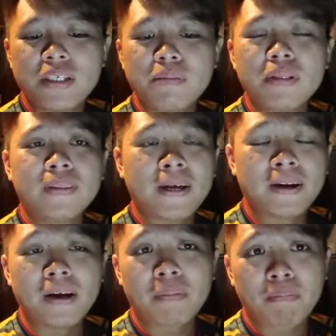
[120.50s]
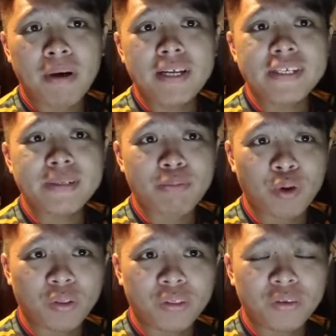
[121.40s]
sementara
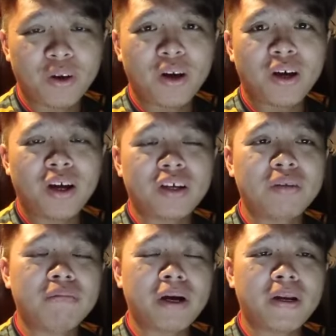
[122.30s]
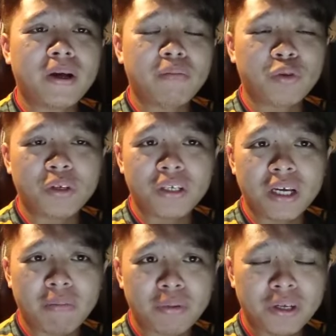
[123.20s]
paspor. Ah, kemana
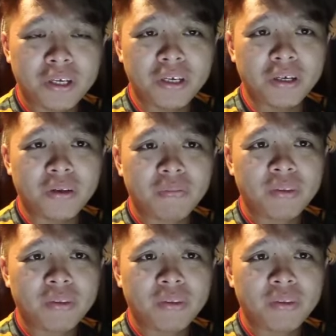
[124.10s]
Muhyiddin nak pergi?